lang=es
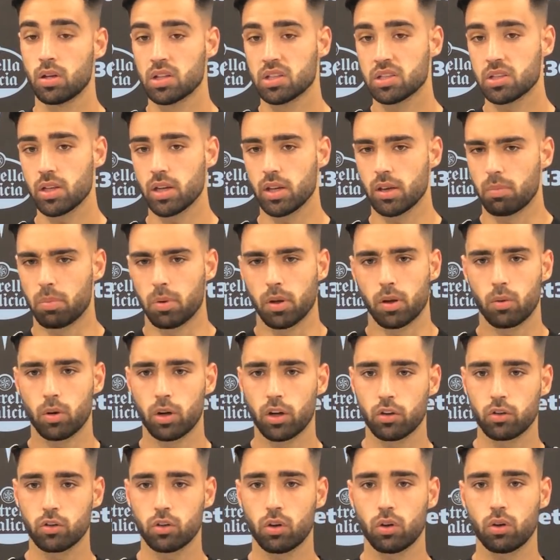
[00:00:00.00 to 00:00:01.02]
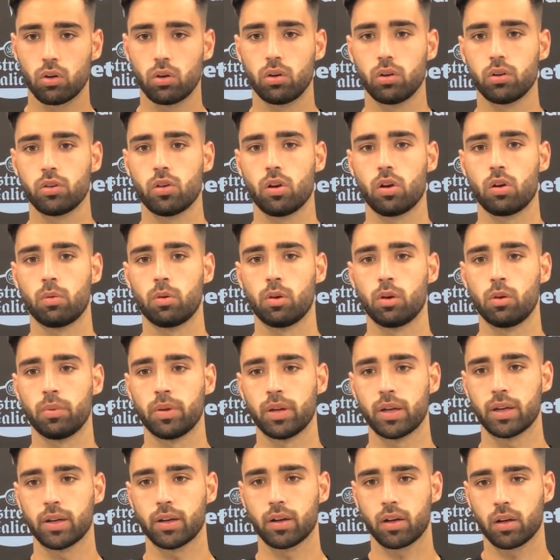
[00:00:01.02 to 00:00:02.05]
Sí, pero bueno, yo, yo lo veo
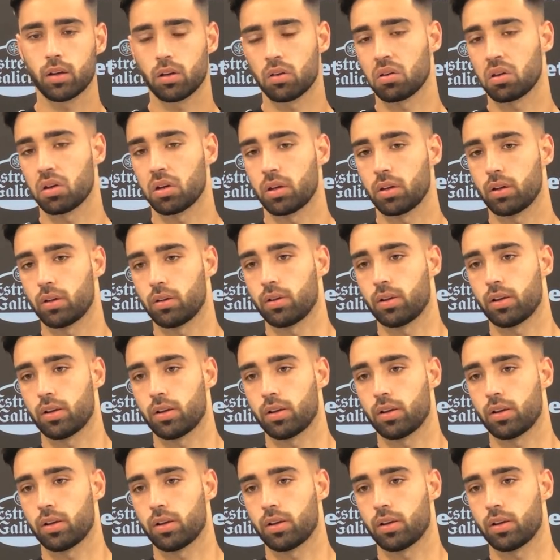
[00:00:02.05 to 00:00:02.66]
bien, creo que,